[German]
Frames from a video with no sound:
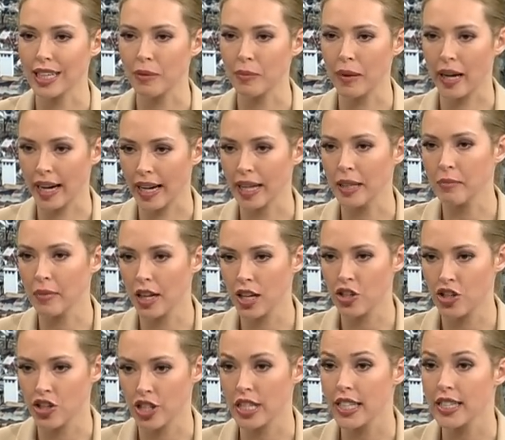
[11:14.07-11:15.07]
Aber ein
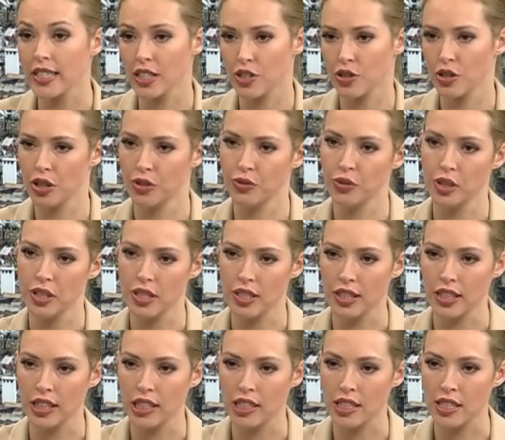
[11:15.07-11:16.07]
Mann steht natürlich für diesen
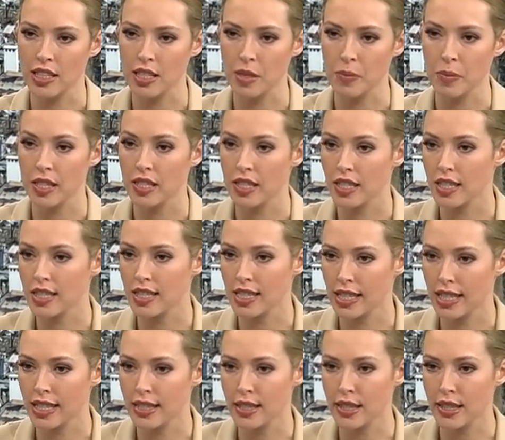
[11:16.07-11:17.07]
Krieg, das ist Präsident
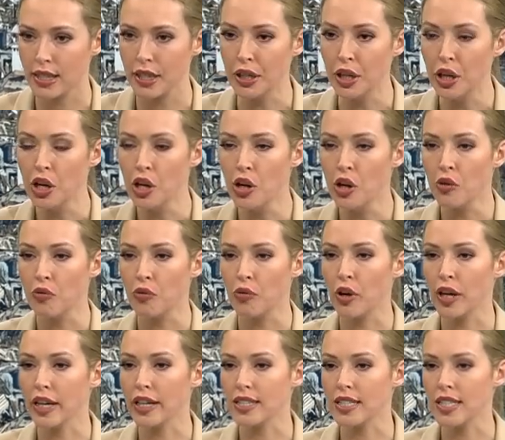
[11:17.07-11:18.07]
Zelensky. Mhm.
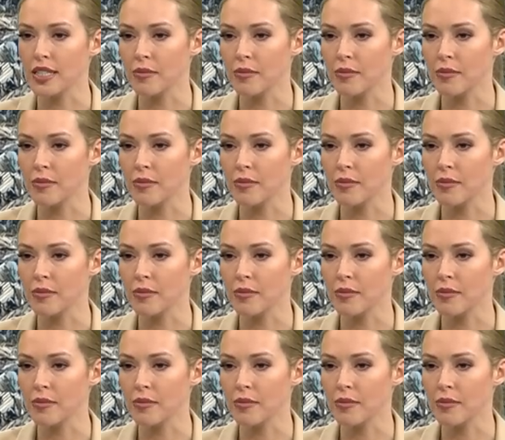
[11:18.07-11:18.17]
Vorher